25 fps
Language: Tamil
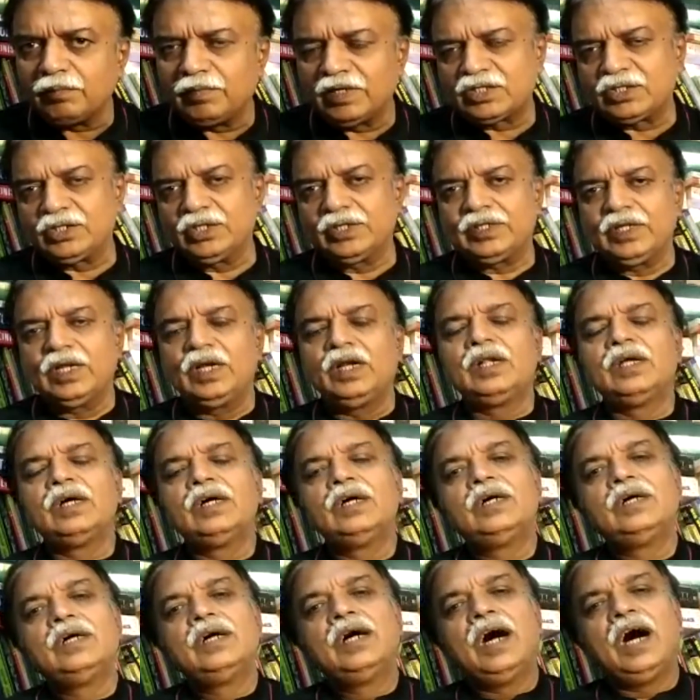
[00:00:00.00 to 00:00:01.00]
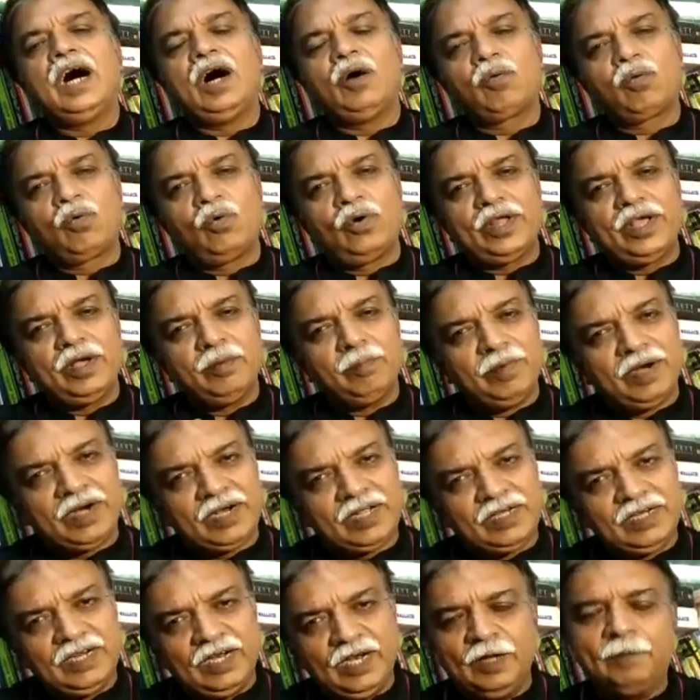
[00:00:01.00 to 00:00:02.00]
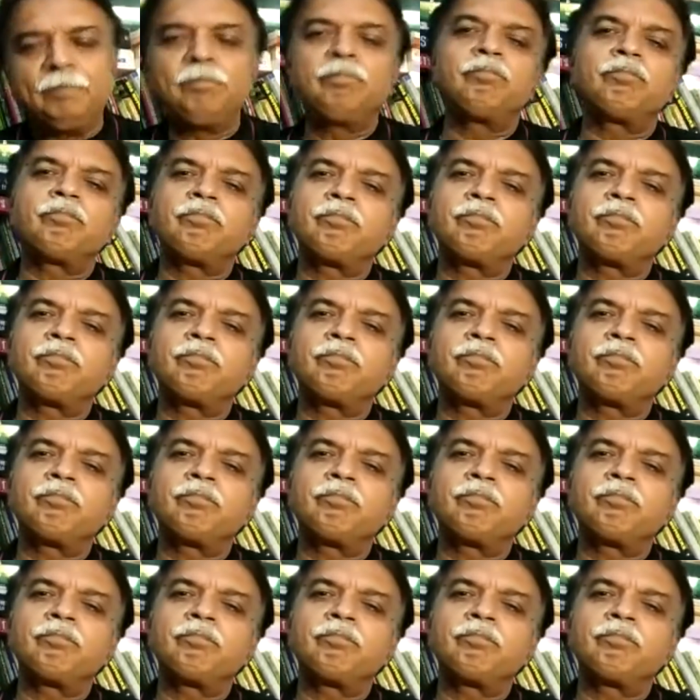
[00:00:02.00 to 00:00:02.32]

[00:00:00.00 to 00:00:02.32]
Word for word: பட்சத்தில் அவர்களுடைய மனநிலம்